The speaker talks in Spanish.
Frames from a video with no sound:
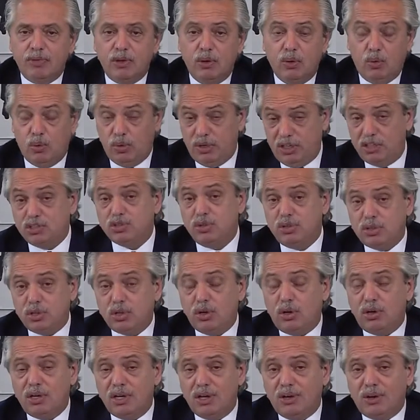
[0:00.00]
un hecho
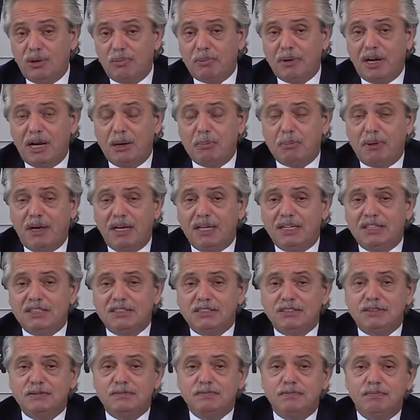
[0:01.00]
histórico para el
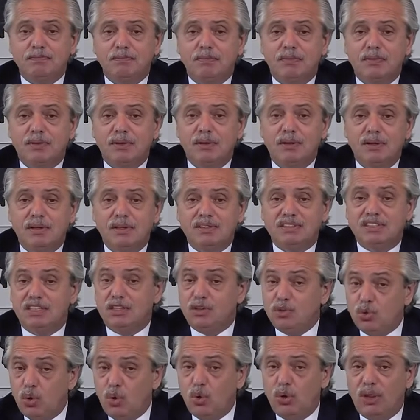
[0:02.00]
país,
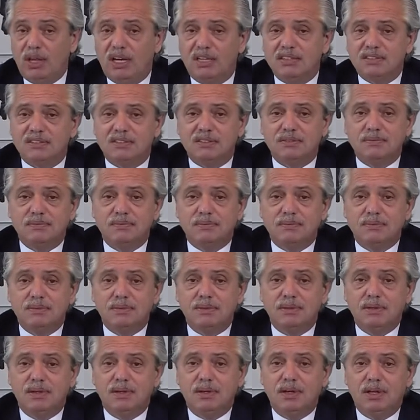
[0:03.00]
sin dudas.
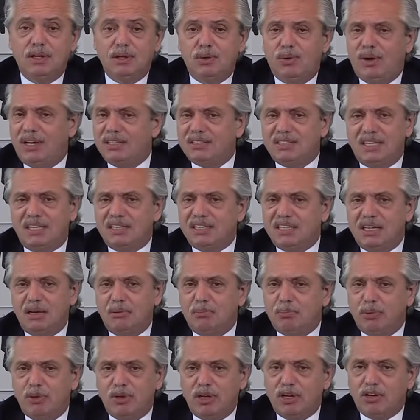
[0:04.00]
No es el
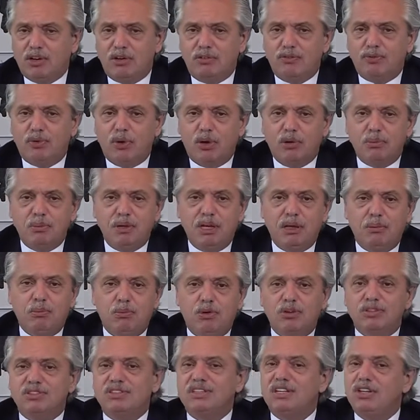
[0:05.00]
tiempo del
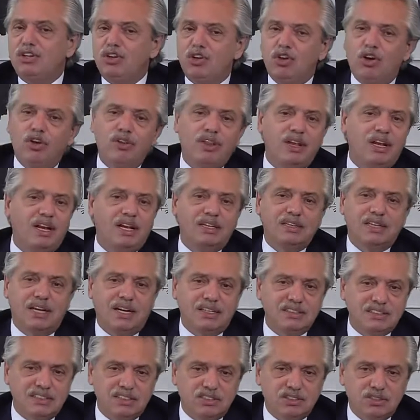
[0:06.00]
conformismo, sino de la
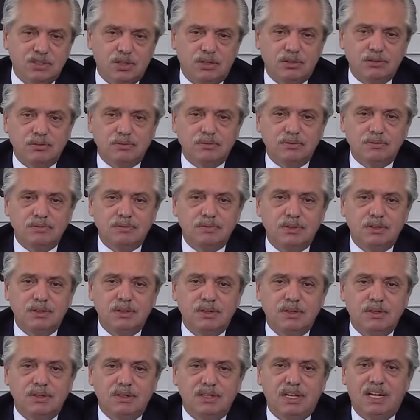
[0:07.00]
transición,
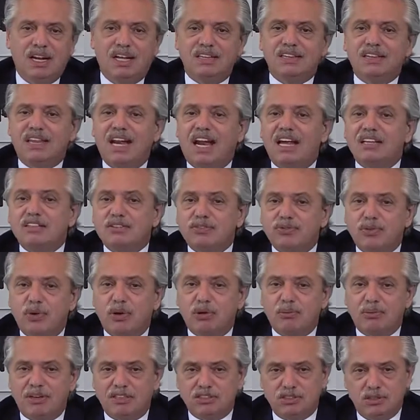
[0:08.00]
de la
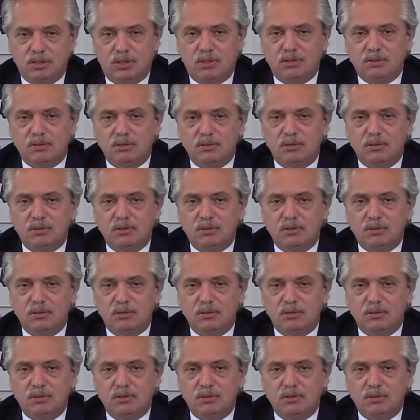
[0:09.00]
transformación.